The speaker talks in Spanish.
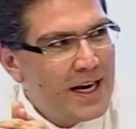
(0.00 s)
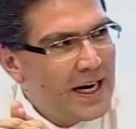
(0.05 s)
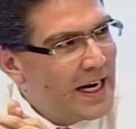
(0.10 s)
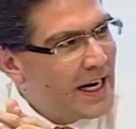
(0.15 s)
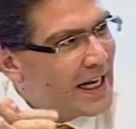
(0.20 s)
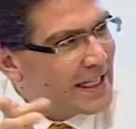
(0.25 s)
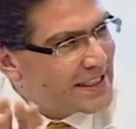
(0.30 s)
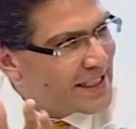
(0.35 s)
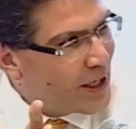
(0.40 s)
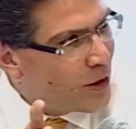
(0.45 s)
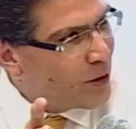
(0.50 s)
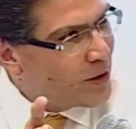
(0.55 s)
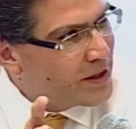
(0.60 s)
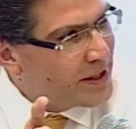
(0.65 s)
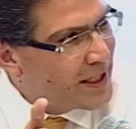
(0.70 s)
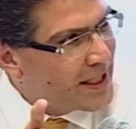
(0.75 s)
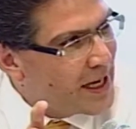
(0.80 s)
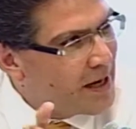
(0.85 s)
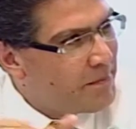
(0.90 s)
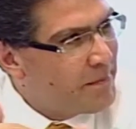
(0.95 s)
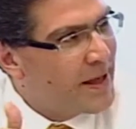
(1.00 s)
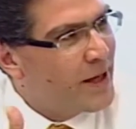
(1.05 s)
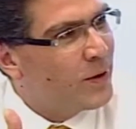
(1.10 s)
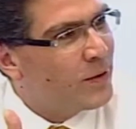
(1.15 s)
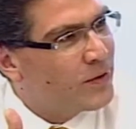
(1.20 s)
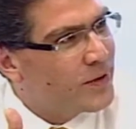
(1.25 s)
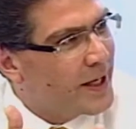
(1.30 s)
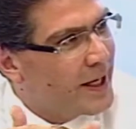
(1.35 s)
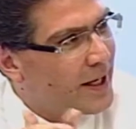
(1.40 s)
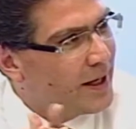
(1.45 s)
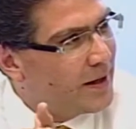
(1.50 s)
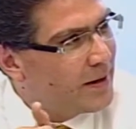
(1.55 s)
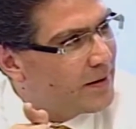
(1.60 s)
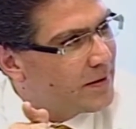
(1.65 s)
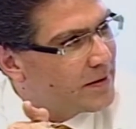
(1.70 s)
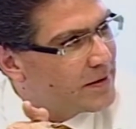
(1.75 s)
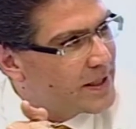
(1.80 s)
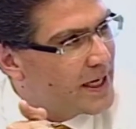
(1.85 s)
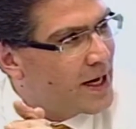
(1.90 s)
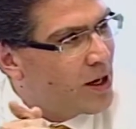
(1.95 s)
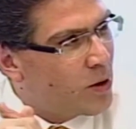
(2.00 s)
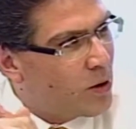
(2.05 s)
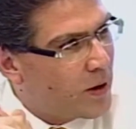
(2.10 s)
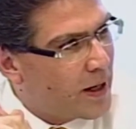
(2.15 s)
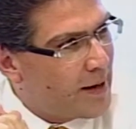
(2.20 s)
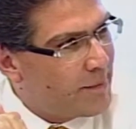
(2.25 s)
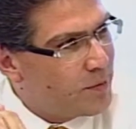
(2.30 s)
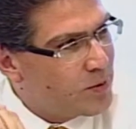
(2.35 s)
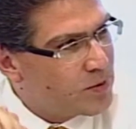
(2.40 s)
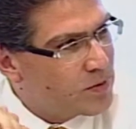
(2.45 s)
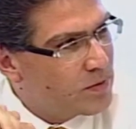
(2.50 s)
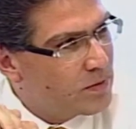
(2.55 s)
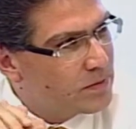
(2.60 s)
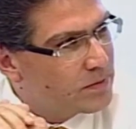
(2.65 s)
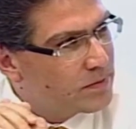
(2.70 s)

las que hoy tienen menos de 5 gramos.